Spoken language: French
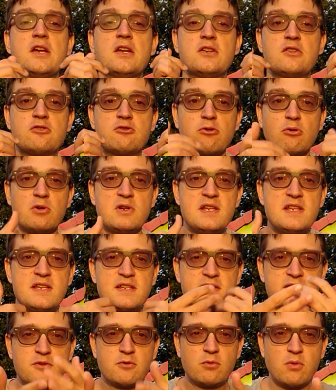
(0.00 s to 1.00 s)
sur
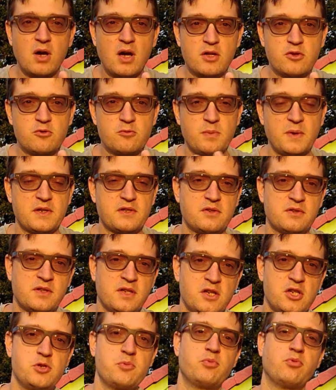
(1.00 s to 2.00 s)
l'histoire du
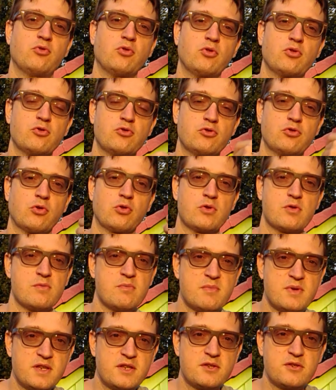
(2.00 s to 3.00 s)
personnage plutôt que sur une
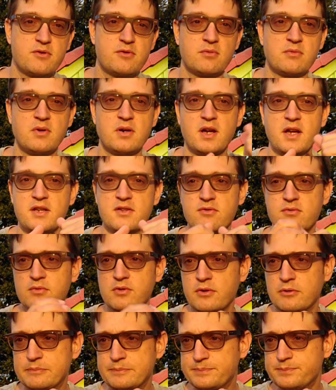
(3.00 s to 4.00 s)
mission à
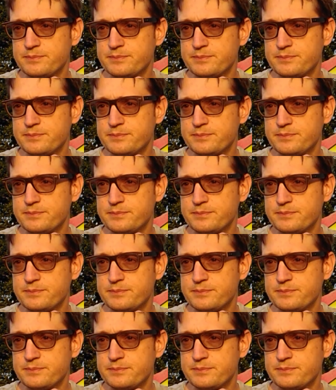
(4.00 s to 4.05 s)
résoudre.